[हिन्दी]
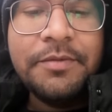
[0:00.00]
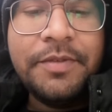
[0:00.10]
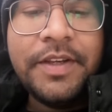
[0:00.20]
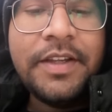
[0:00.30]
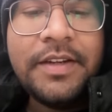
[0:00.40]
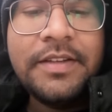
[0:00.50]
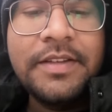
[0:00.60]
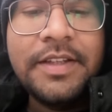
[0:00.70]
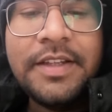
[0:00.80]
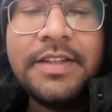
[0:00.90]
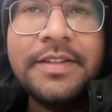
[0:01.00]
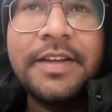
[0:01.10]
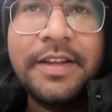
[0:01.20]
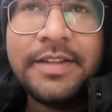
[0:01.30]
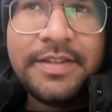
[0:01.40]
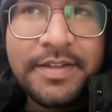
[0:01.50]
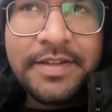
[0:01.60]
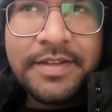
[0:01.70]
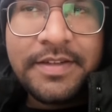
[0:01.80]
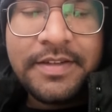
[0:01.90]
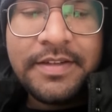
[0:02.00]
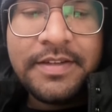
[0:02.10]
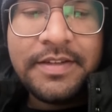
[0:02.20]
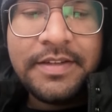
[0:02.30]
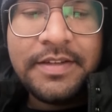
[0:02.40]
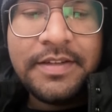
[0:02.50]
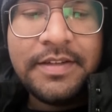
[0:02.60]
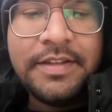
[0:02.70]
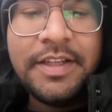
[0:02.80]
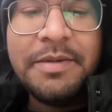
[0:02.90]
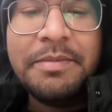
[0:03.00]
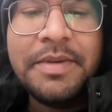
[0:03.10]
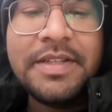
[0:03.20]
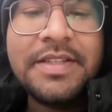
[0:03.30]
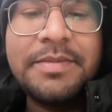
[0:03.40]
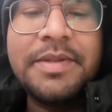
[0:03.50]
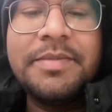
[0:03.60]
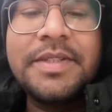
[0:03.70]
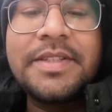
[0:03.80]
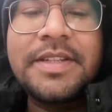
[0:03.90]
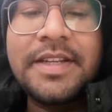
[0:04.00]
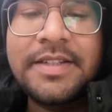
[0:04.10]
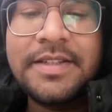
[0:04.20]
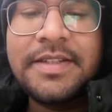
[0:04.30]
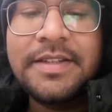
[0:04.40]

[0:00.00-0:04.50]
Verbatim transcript: वेयर देयर इज हेस्ट देयर मस्ट बी मिस्टेक्स